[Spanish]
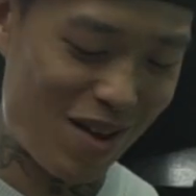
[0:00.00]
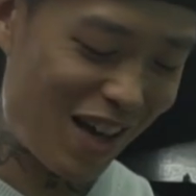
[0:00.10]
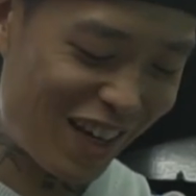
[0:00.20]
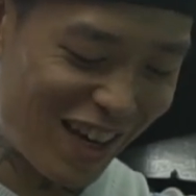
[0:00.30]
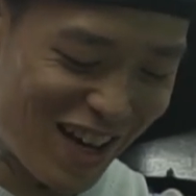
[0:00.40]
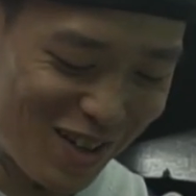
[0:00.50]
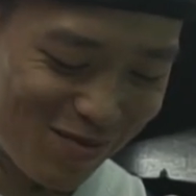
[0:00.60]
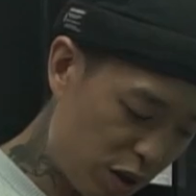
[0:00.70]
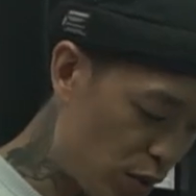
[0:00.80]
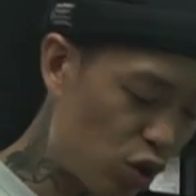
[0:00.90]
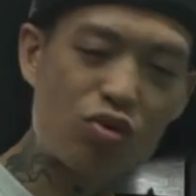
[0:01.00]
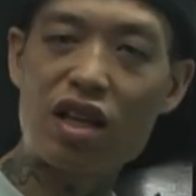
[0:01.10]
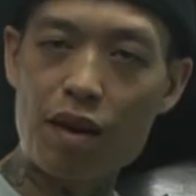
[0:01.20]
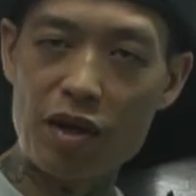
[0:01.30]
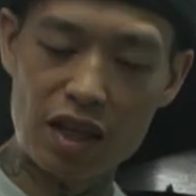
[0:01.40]
Magia, más o menos
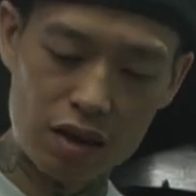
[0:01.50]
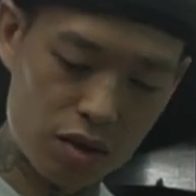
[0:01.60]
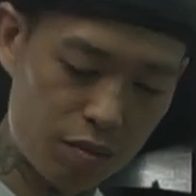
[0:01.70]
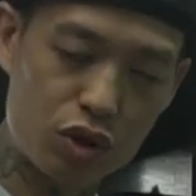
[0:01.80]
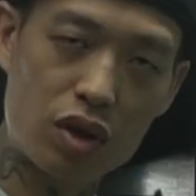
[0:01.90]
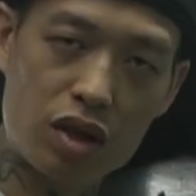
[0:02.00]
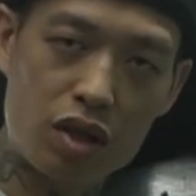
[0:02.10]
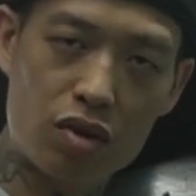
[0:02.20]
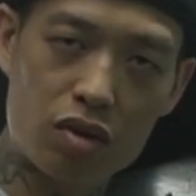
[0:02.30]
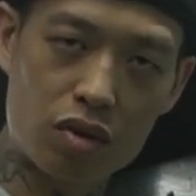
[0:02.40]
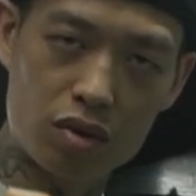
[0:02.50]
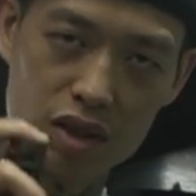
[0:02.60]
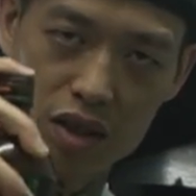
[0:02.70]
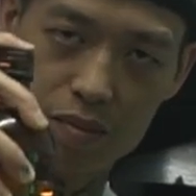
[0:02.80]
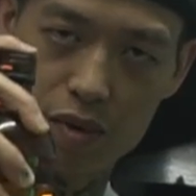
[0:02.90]
una tapita, ¿no? Pero yo le tiro
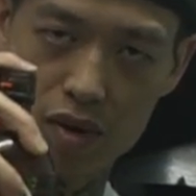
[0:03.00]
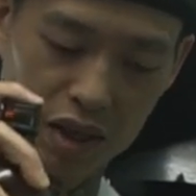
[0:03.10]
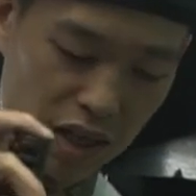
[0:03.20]
así por